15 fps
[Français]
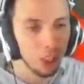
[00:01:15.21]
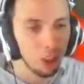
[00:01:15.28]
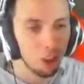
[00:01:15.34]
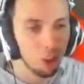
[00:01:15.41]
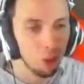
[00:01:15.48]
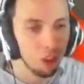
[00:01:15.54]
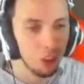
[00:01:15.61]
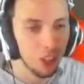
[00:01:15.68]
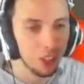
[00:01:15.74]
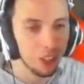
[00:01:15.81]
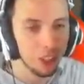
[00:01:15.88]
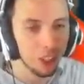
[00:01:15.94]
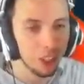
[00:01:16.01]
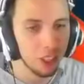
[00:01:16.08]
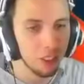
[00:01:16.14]
Juste à
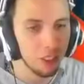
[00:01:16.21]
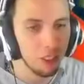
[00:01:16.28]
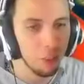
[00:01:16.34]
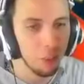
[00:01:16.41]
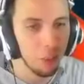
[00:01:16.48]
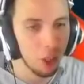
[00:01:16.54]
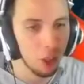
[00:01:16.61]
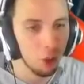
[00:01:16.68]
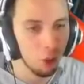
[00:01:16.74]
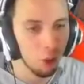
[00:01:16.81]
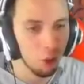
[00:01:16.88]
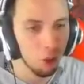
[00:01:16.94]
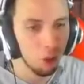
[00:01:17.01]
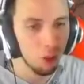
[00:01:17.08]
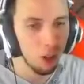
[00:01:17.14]
atterrir, c'est hyper
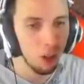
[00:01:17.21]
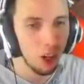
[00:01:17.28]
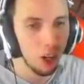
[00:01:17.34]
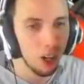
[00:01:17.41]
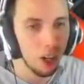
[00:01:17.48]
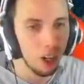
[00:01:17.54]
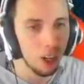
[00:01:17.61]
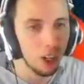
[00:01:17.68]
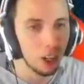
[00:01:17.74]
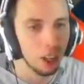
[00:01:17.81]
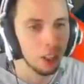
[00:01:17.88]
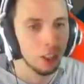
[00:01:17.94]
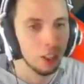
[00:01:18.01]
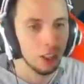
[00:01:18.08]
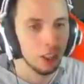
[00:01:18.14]
long. Voilà.
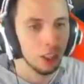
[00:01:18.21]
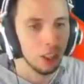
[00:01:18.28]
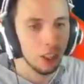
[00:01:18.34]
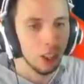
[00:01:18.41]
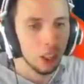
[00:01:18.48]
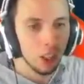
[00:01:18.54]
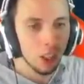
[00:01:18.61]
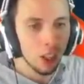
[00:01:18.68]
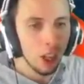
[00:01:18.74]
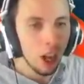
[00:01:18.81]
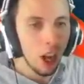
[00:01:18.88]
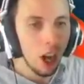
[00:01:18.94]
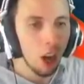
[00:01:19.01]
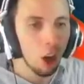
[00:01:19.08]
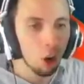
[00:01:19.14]

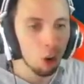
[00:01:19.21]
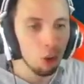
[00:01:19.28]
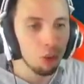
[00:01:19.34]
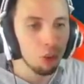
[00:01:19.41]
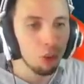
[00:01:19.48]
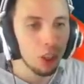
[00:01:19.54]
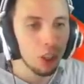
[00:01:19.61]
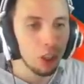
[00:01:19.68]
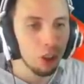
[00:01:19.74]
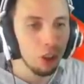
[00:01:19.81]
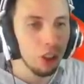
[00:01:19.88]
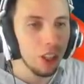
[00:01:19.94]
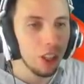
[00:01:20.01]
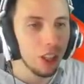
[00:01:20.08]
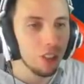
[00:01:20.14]
Alors, une fois
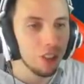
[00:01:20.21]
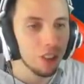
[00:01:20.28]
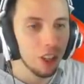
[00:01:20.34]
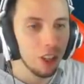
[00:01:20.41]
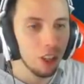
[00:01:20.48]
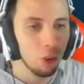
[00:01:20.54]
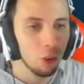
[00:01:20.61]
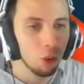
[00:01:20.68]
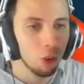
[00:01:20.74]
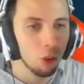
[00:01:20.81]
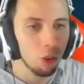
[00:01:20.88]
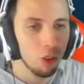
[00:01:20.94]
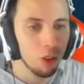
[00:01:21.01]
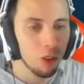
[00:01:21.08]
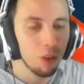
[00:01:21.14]
qu'il y a ça, donc
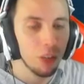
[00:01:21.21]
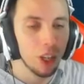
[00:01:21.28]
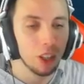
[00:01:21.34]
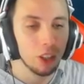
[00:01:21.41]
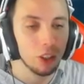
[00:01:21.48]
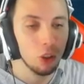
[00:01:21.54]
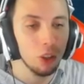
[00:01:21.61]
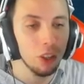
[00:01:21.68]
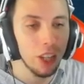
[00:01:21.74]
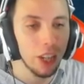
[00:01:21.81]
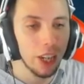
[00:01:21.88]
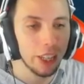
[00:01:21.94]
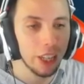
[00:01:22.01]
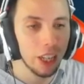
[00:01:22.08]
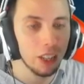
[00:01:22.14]
on va faire donner
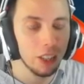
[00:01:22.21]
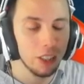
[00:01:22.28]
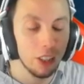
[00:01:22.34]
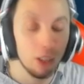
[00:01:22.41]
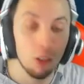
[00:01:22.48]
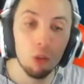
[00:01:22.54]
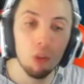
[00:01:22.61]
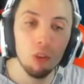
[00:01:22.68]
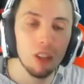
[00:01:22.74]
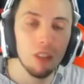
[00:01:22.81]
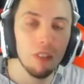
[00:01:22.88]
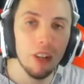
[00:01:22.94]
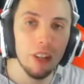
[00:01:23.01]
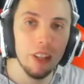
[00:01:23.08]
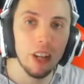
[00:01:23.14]
la carte et du coup, ça
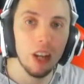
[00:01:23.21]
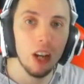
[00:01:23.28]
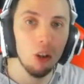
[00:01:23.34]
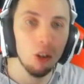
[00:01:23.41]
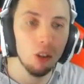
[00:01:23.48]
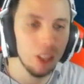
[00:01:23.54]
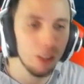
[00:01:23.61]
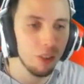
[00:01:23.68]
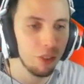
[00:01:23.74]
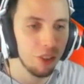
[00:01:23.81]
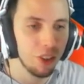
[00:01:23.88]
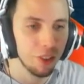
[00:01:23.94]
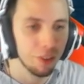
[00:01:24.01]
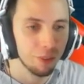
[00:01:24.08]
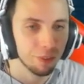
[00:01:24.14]
validera le
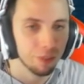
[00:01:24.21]
défi.